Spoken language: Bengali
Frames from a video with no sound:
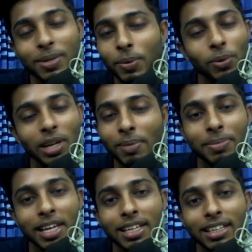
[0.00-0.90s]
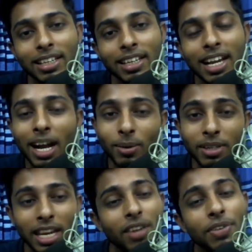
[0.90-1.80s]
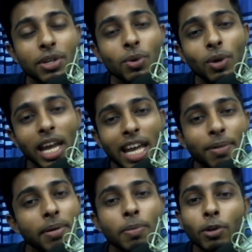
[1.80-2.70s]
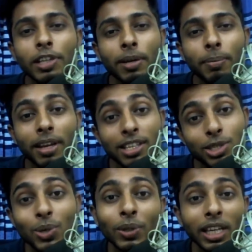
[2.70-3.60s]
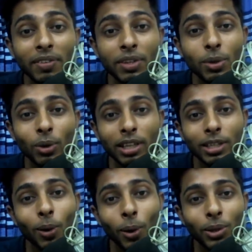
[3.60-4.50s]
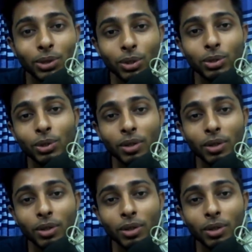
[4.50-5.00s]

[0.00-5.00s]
কোনো লাভ নাই কারণ এই ভিডিওগুলো এভাবেই পড়ে থাকবে যদি এই ভিডিওগুলোতে অন্তত